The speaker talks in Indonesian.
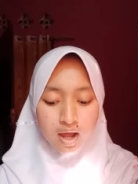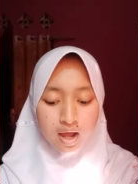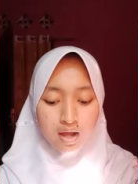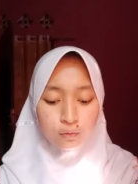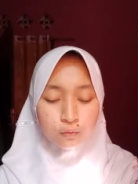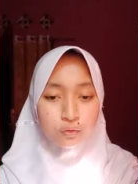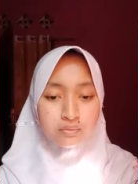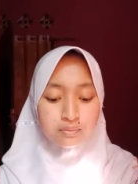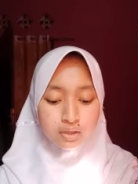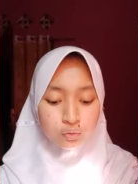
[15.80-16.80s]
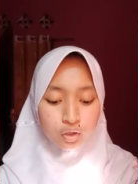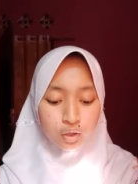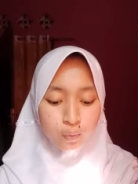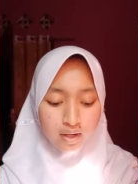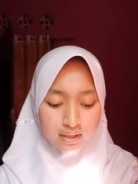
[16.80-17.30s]
Hak untuk membentuk
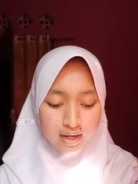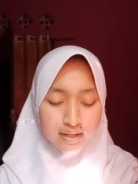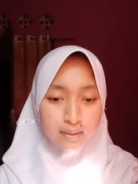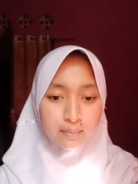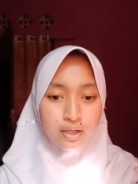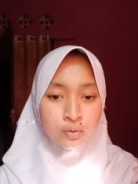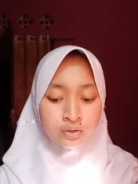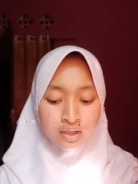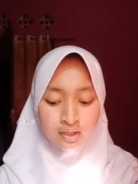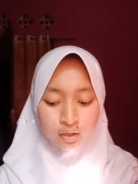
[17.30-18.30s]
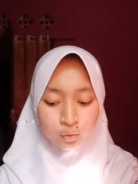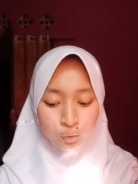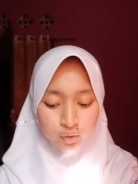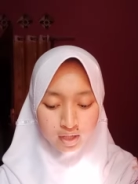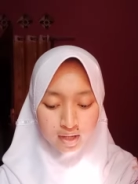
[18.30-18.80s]
keluarga dan melanjutkan
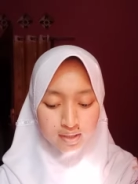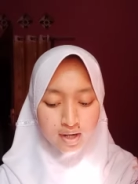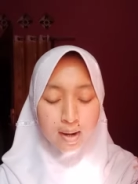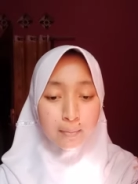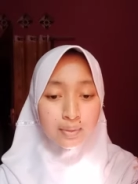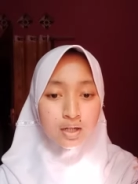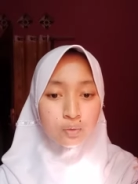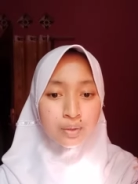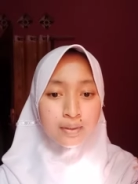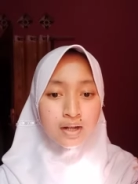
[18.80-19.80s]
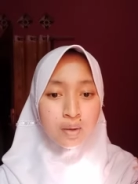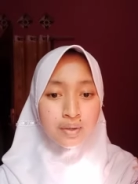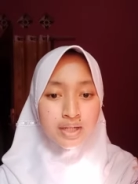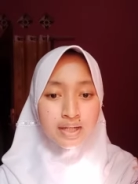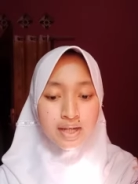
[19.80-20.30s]
keturunan melalui
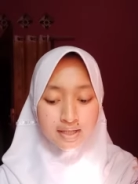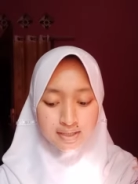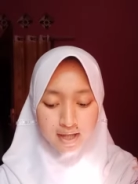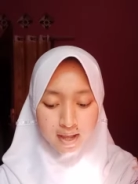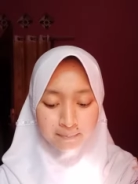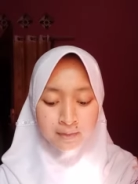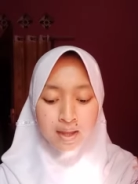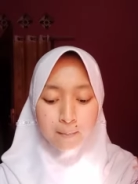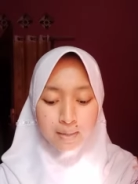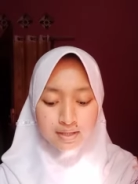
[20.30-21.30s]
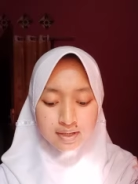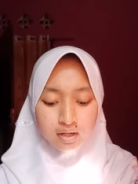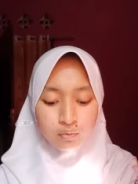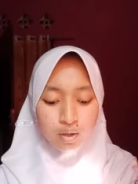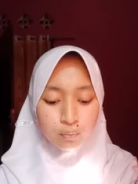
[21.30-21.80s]
perkawinan yang sah.
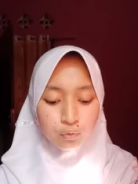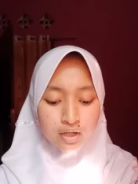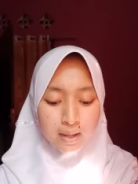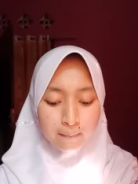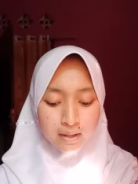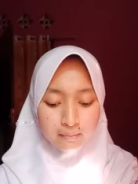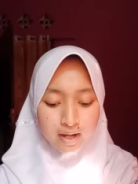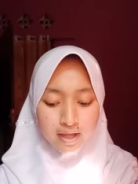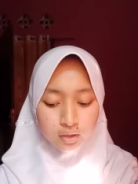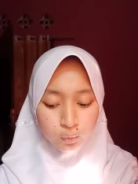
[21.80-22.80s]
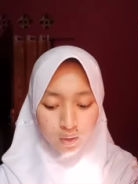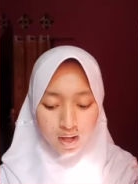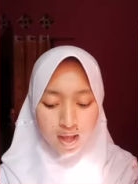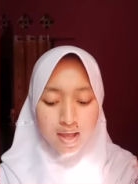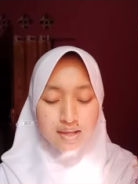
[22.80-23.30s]
Pasal 28B ayat 2.
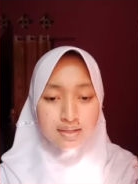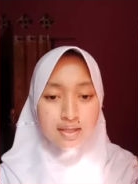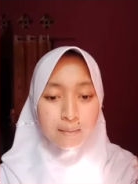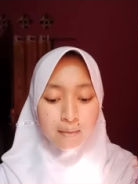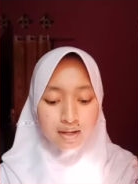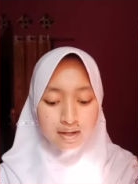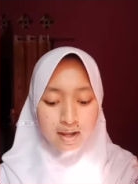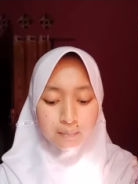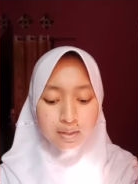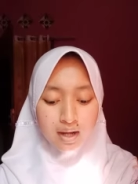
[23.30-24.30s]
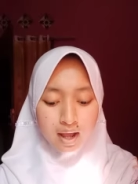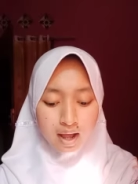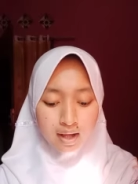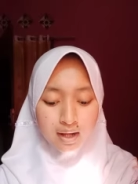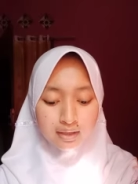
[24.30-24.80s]
Setiap anak
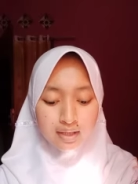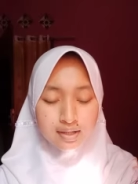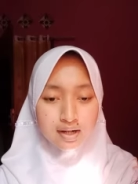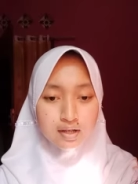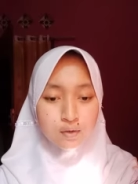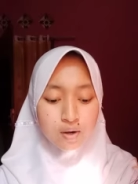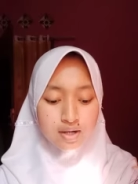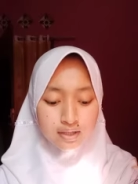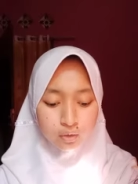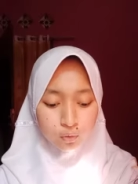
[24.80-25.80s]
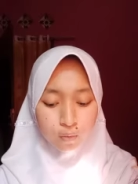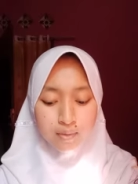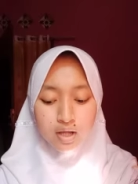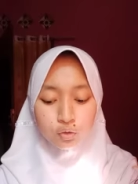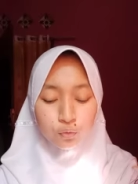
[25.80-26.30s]
berhak atas kelangsungan hidup,
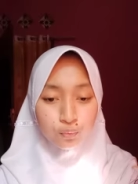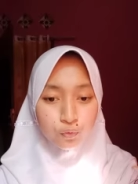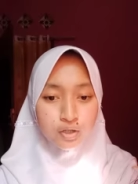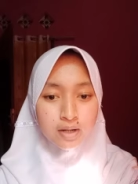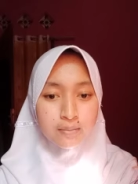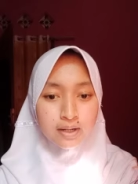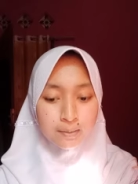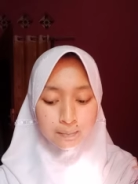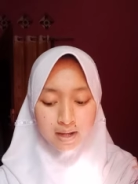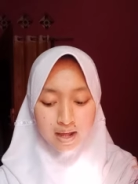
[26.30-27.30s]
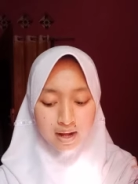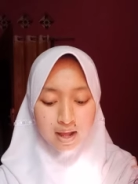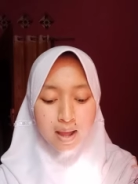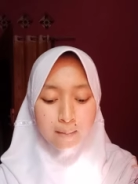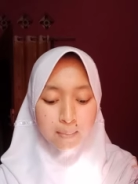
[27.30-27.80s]
tumbuh dan berkembang.
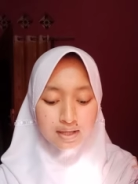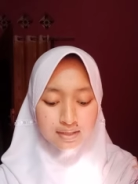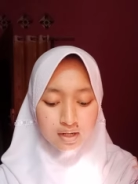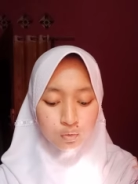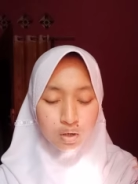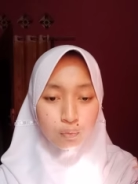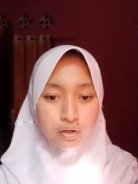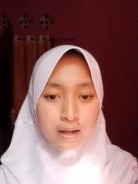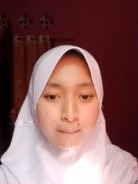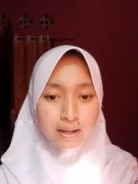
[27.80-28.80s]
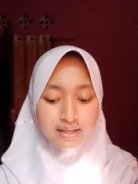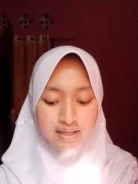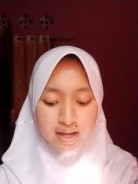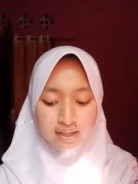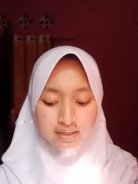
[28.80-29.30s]
Pasal 28C
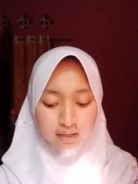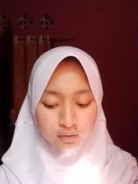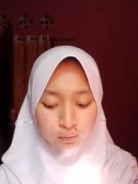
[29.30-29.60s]
ayat 1